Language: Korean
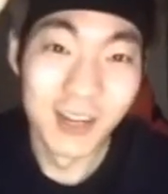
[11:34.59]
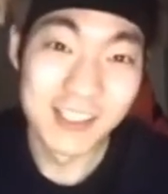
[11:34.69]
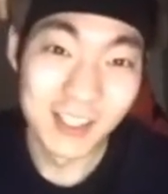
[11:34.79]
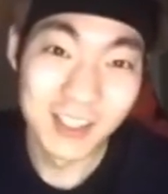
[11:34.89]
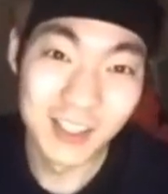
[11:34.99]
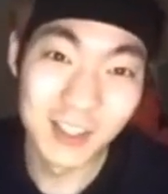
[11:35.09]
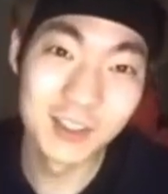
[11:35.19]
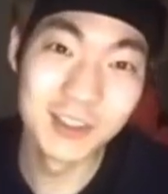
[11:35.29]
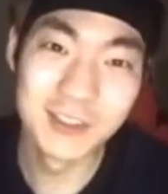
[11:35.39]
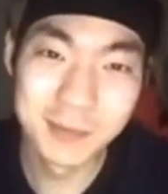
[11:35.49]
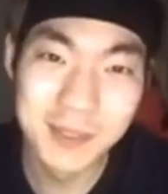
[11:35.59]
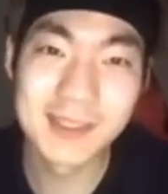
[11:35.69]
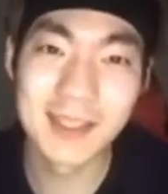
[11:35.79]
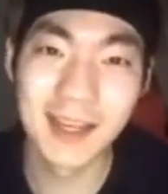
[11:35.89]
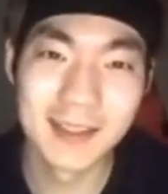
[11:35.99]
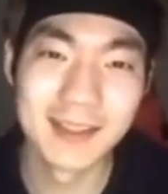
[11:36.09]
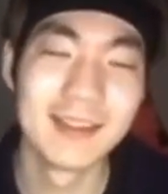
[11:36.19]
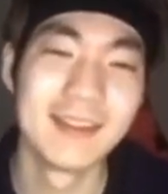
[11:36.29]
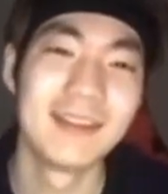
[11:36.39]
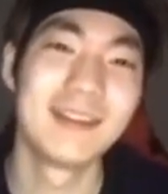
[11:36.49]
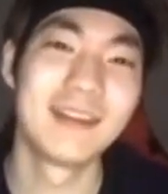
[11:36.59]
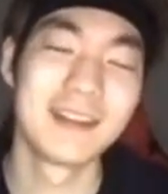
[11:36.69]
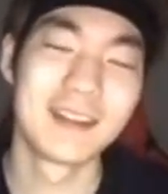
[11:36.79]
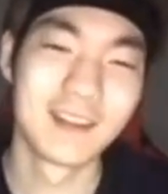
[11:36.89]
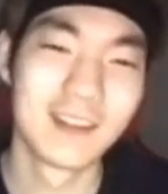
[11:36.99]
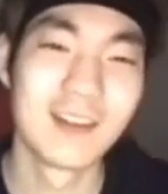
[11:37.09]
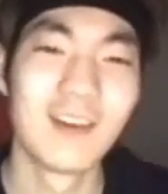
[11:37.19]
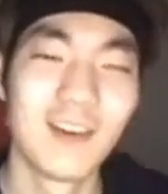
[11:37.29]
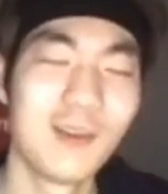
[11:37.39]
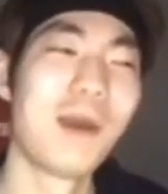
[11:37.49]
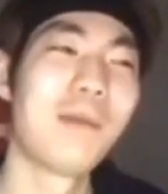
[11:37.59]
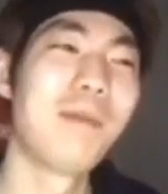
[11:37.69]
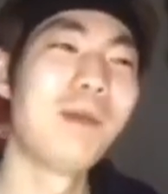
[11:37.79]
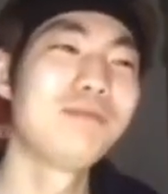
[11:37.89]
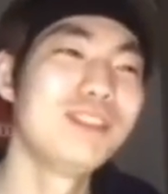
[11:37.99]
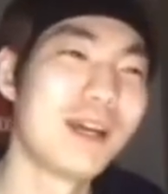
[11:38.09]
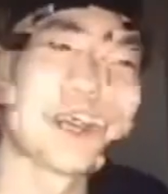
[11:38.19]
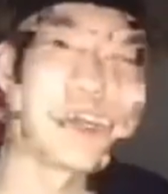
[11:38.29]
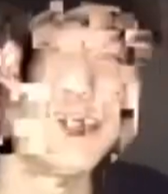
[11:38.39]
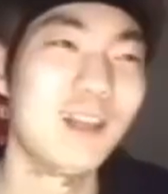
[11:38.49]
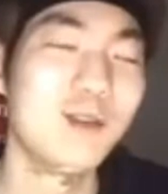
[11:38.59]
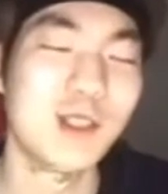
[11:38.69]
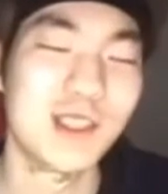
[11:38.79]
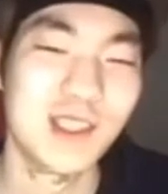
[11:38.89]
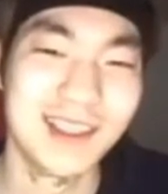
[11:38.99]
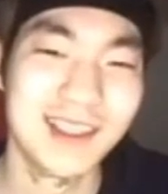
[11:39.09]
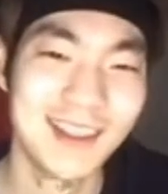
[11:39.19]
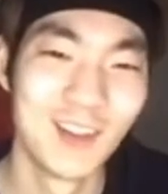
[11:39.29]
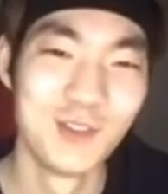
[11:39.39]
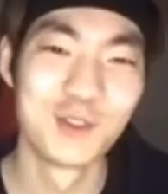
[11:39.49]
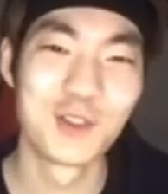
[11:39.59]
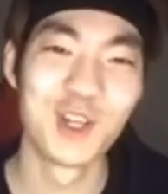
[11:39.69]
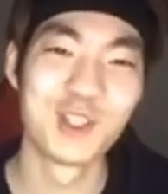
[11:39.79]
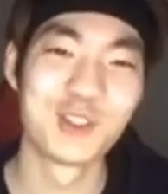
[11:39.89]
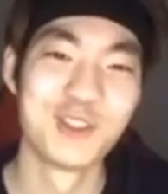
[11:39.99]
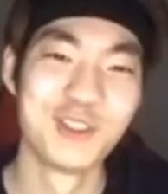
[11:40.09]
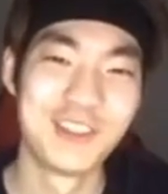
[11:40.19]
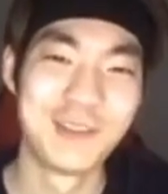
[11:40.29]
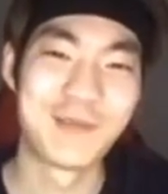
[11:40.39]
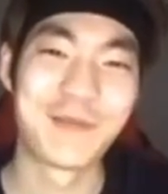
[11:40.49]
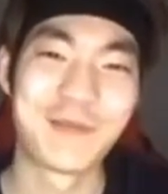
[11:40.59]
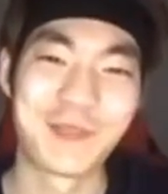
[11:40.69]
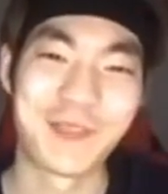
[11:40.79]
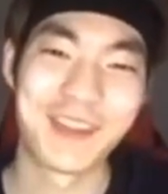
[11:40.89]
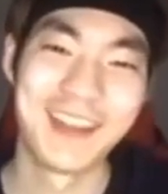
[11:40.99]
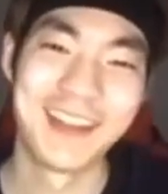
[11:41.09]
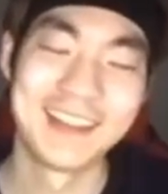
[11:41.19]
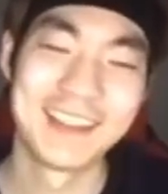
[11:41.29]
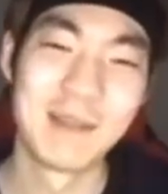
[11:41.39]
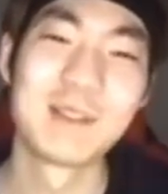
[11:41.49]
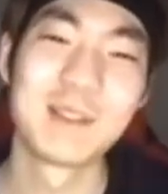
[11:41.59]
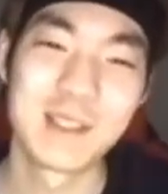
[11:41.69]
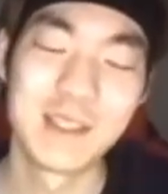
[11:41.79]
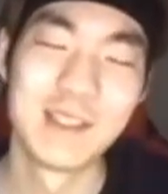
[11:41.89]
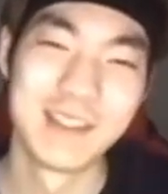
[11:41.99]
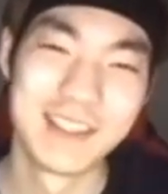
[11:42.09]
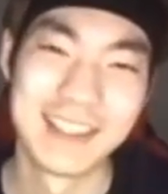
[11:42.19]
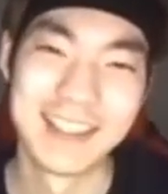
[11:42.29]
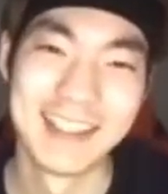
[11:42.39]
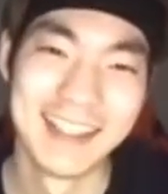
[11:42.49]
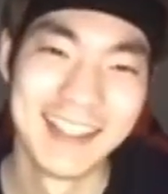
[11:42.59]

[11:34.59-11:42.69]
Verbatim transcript: 맞아요. 그런 비슷한 아. 그런 거몇몇 분이 막 이렇게 해주셨어요. 근데 너무 웃겨가지고 재밌었어요. 아.